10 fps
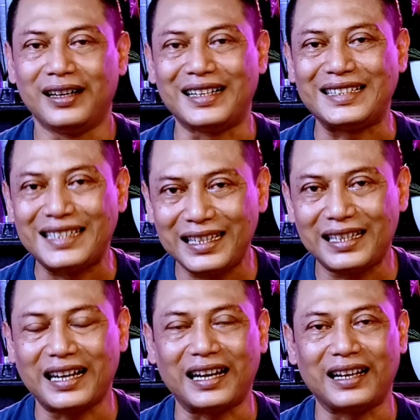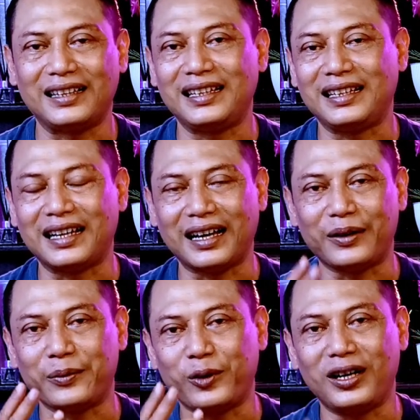Nah, jika
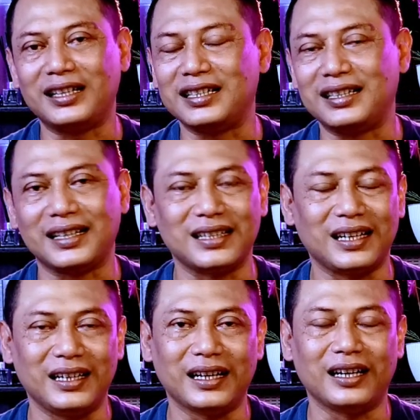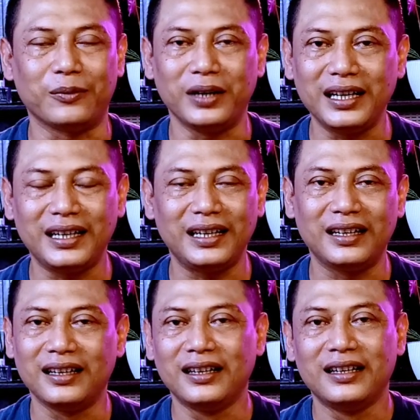tiga pondasi dasar ini Anda miliki,